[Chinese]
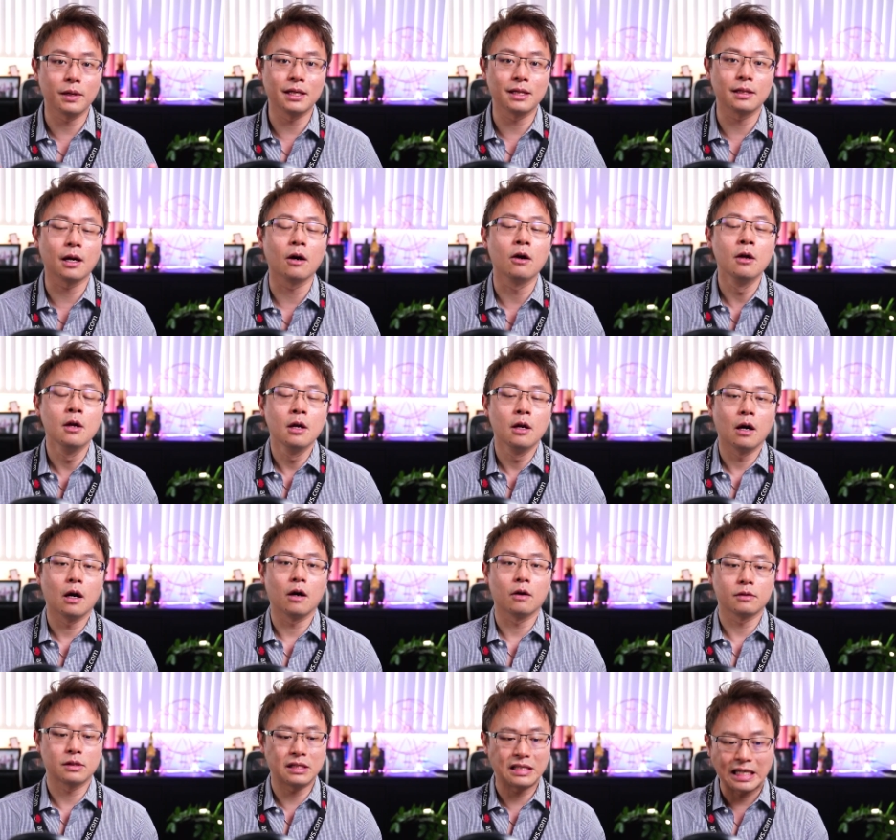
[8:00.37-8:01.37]
频道啊、
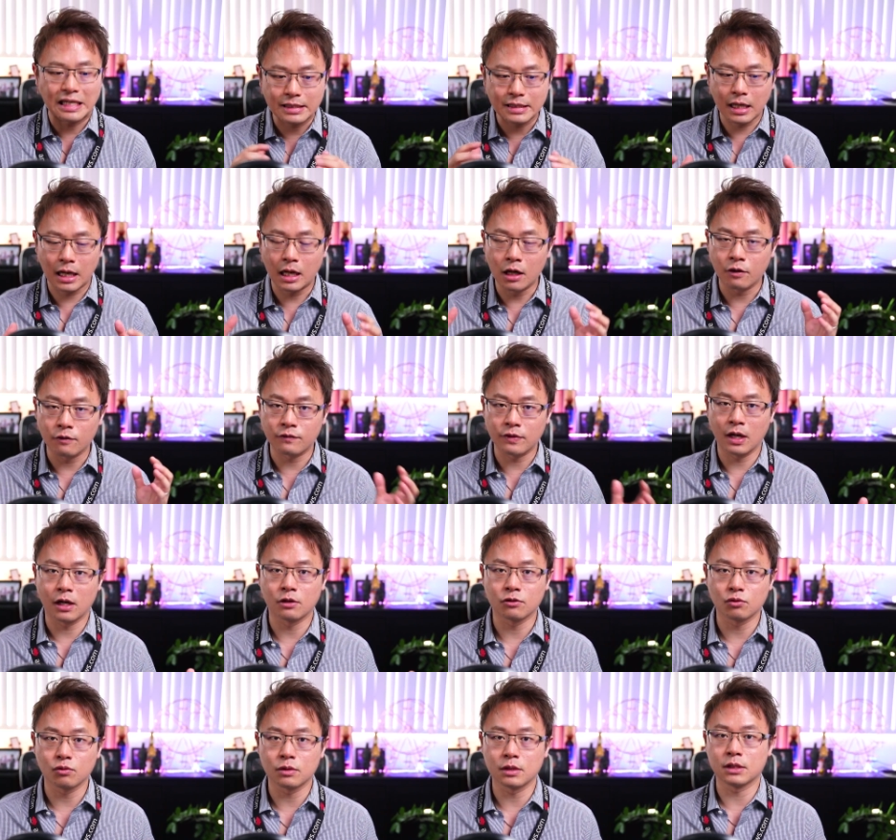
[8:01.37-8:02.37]
呃。接下来还有非
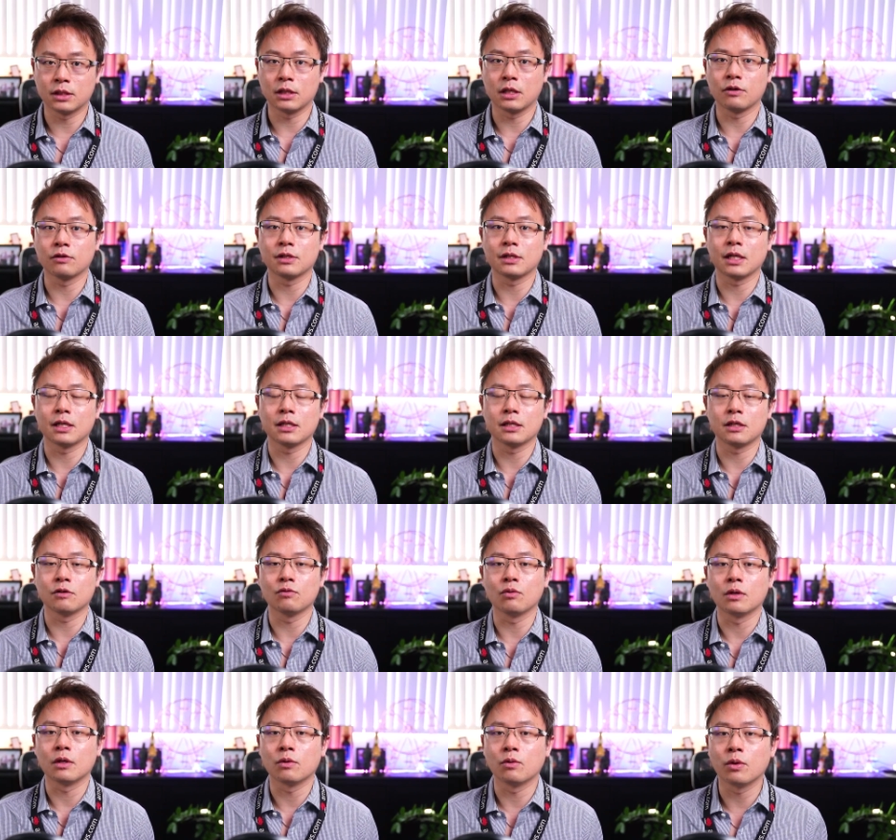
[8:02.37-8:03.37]
常多的消息和新
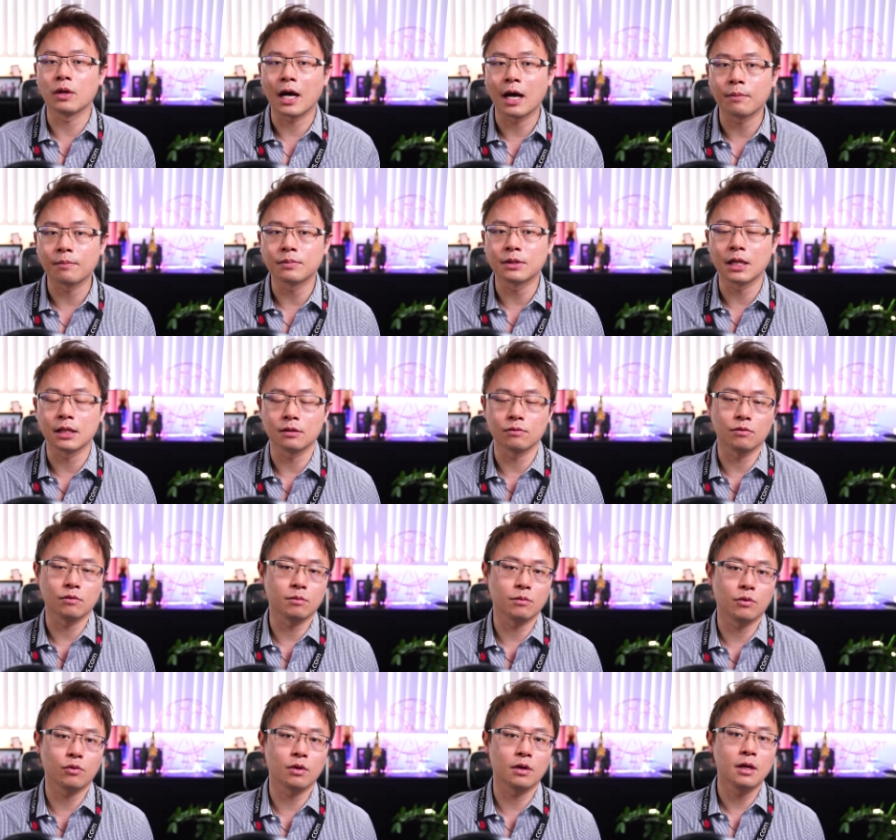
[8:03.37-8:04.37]
闻会 update， 我
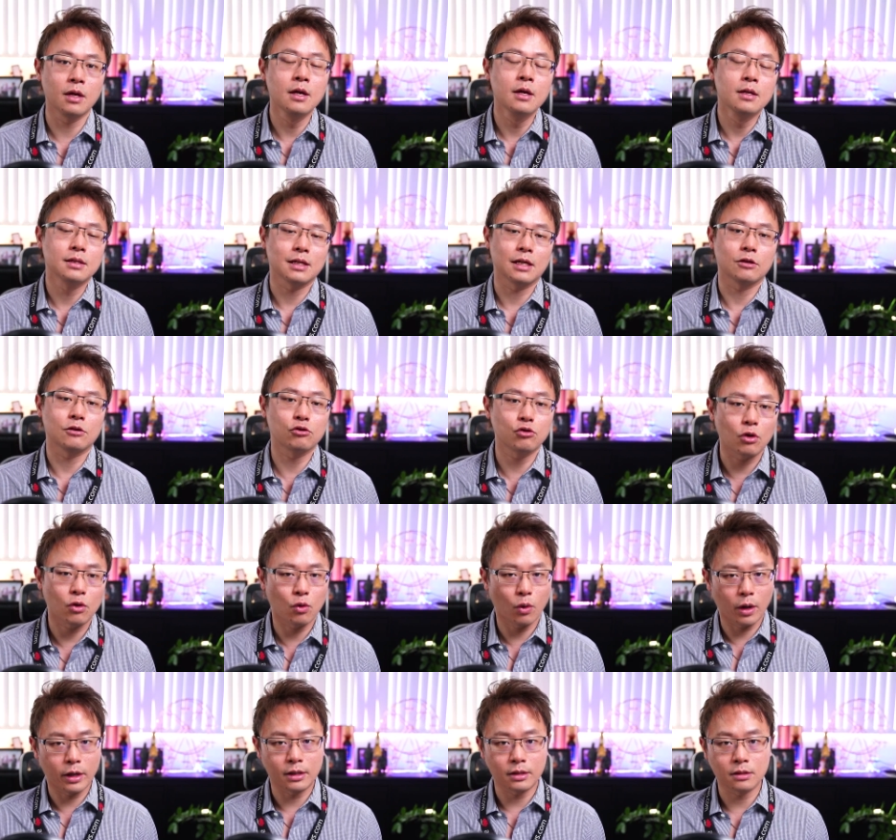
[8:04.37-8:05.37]
们会在最
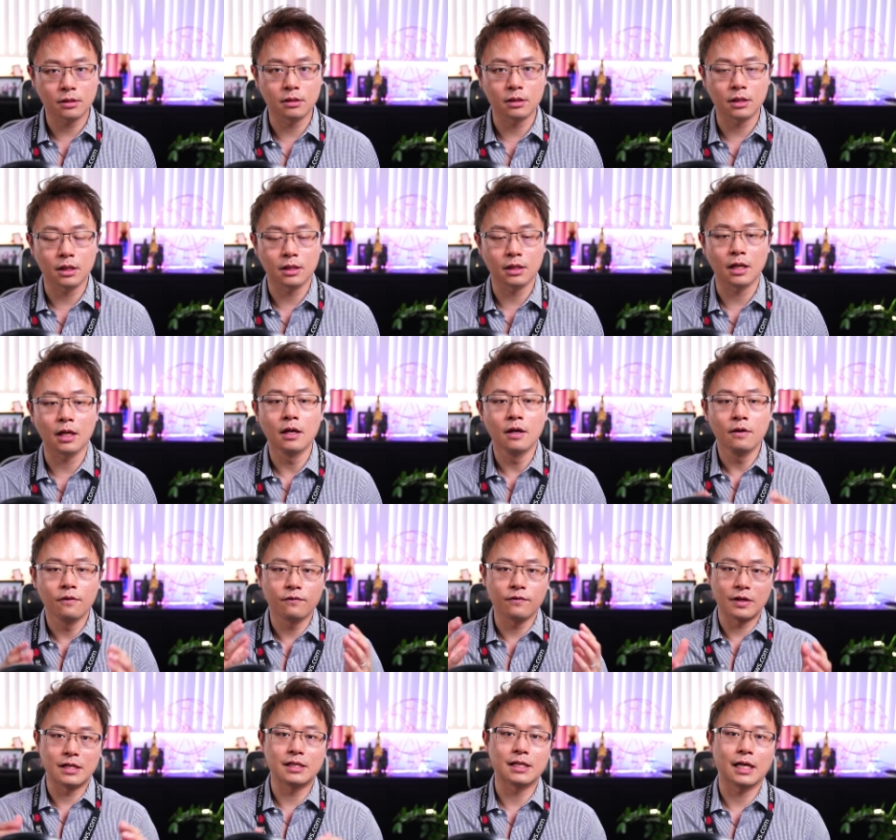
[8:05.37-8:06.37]
快的时间内
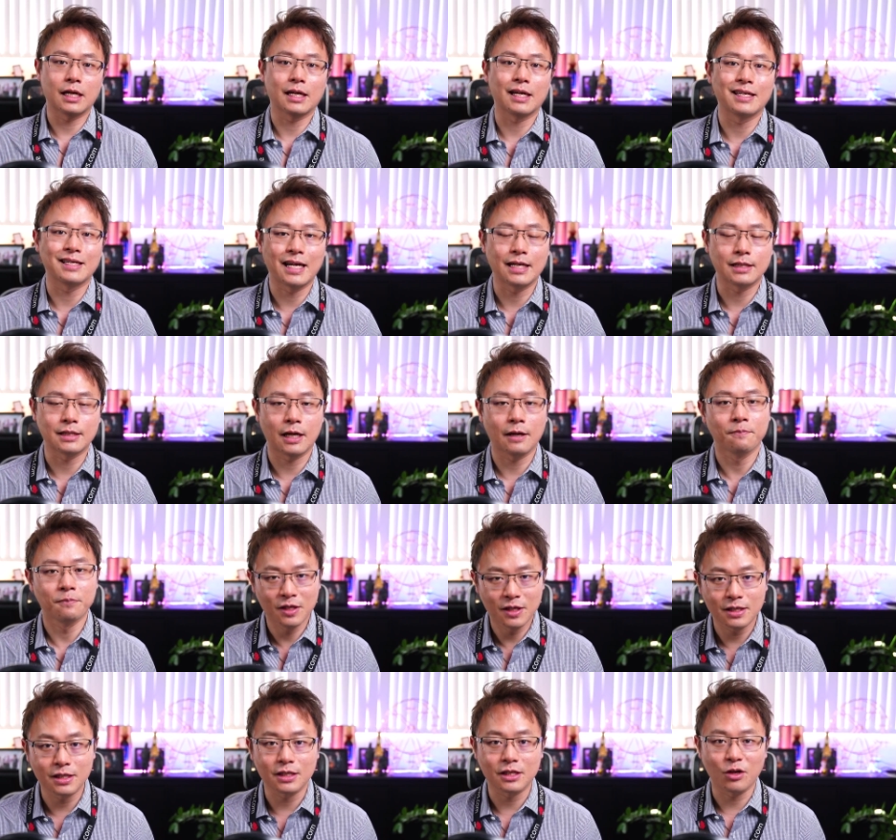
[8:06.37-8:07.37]
分享。 分享给大家，
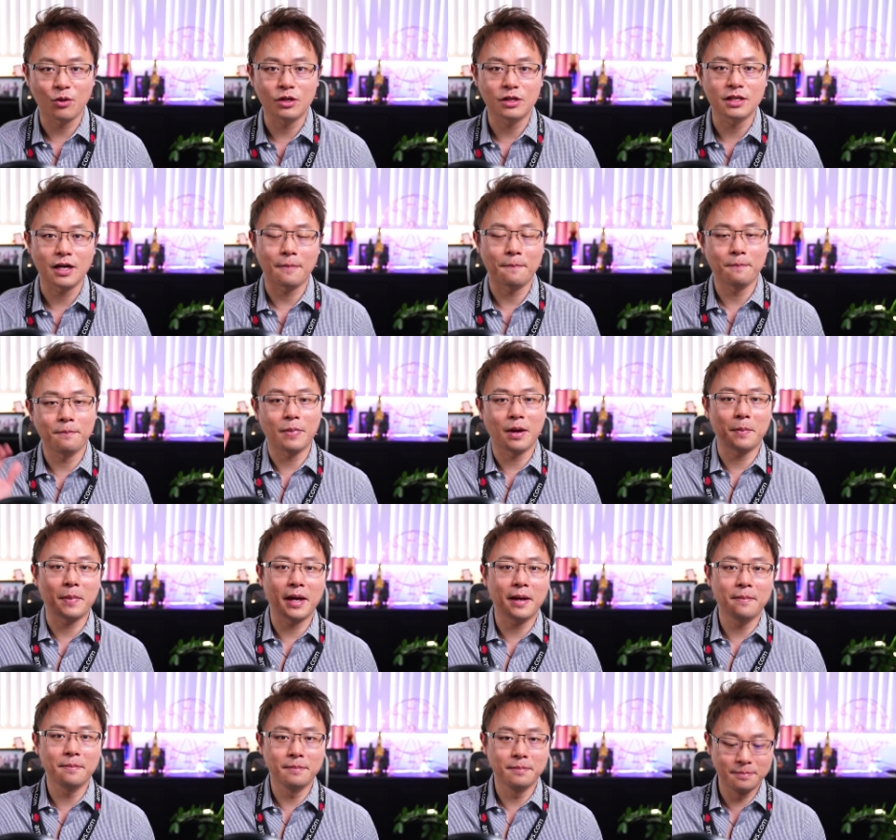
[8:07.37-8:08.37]
谢谢观赏，拜
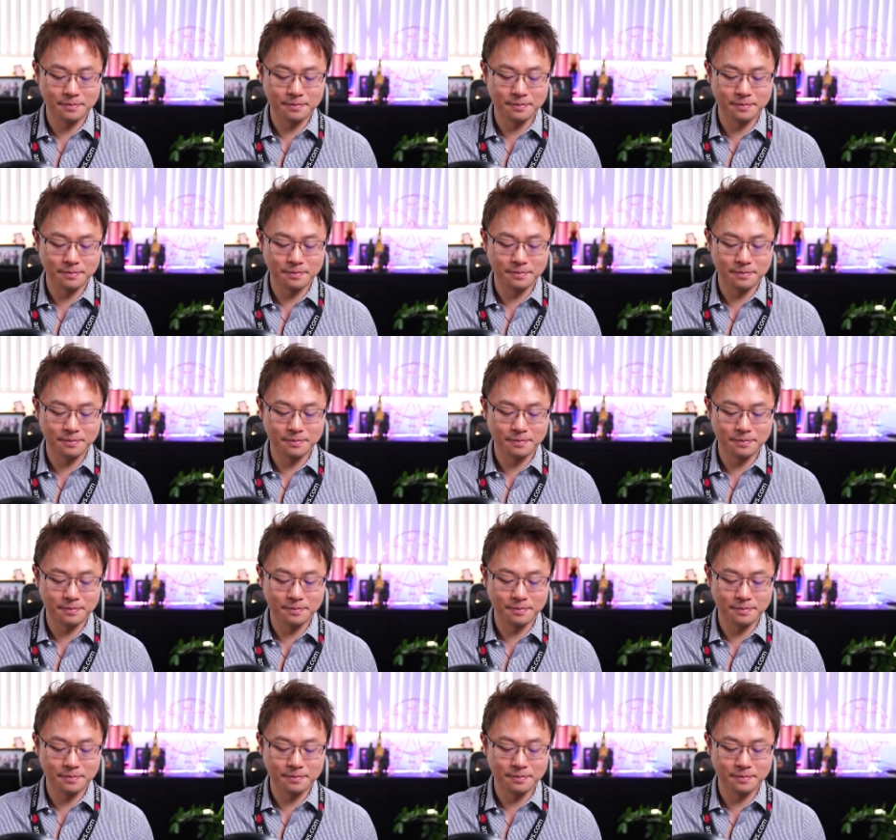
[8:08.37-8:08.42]
拜。